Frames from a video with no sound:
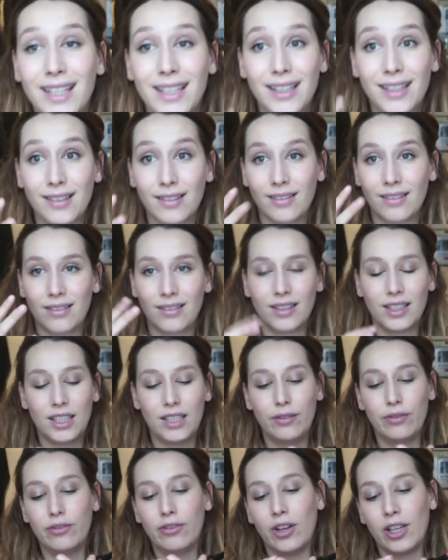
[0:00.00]
qui,
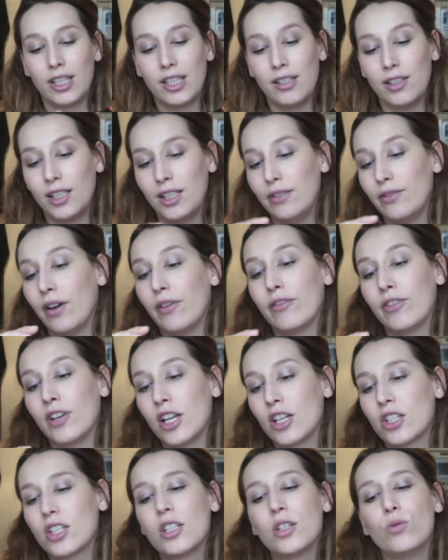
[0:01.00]
qui, va
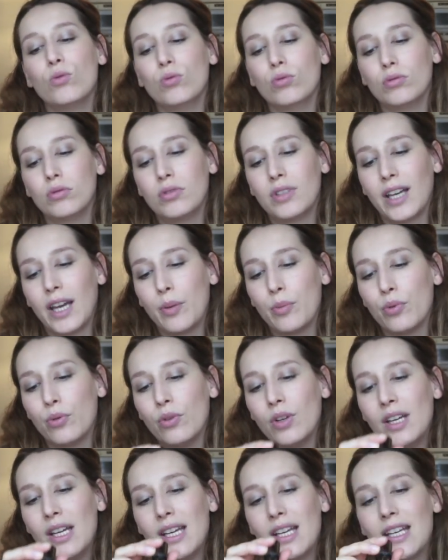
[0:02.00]
flasher ou très
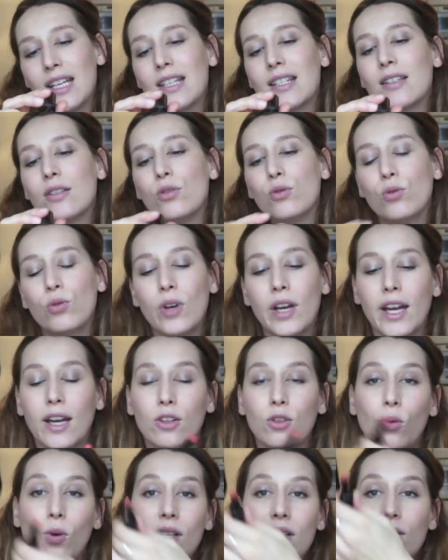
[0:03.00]
peu et c'est le
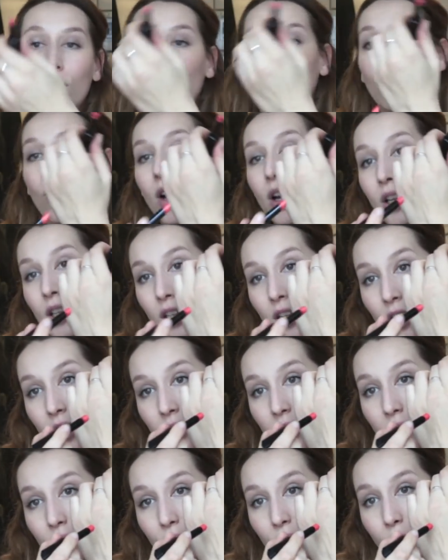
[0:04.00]
OR303
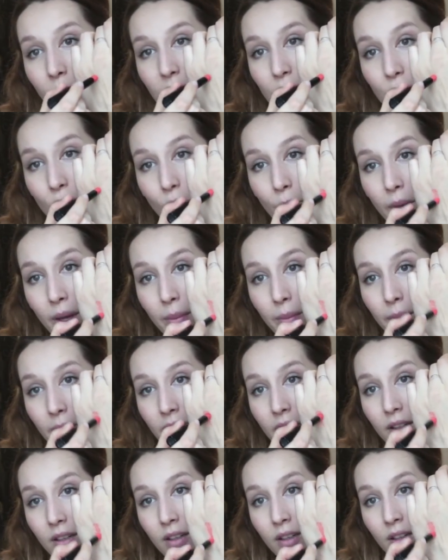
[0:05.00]
je vais vous le mettre sur ma
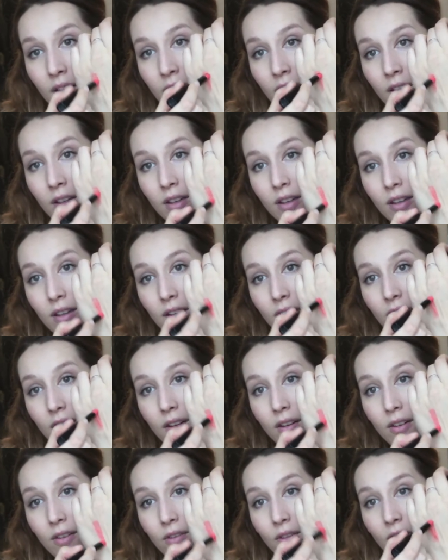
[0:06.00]
main
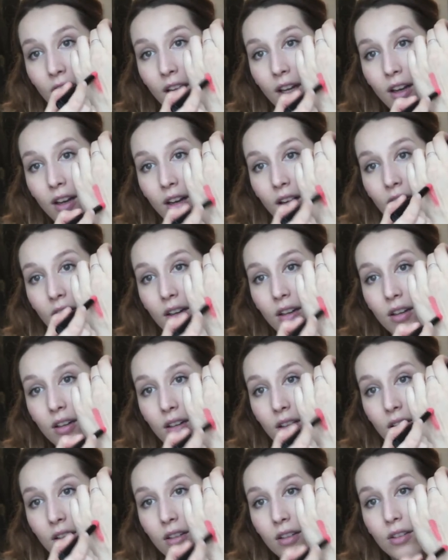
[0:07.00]
voilà
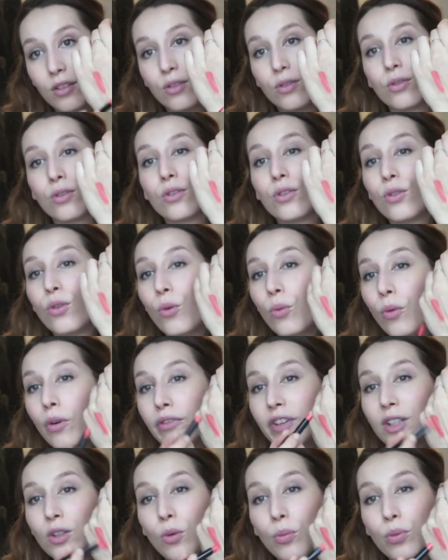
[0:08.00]
Donc, en
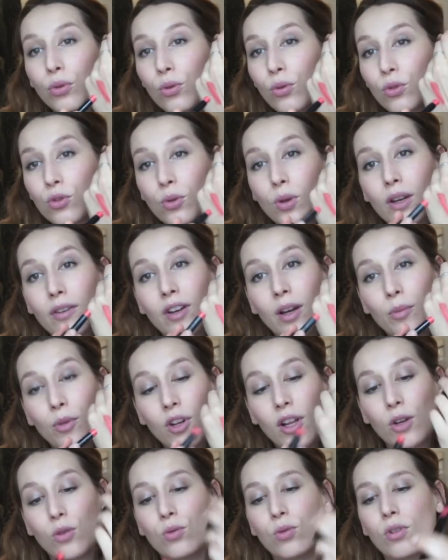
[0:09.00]
fait on peut construire vraiment
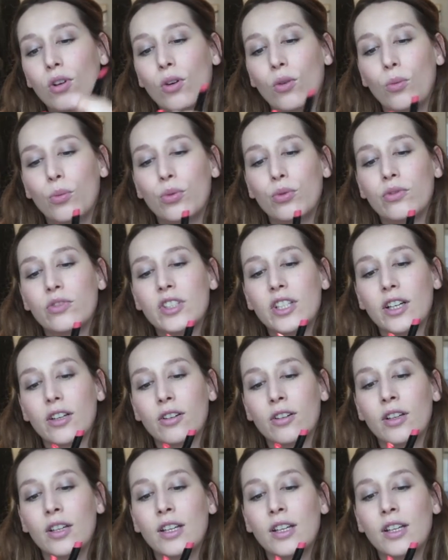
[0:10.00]
la couleur on peut venir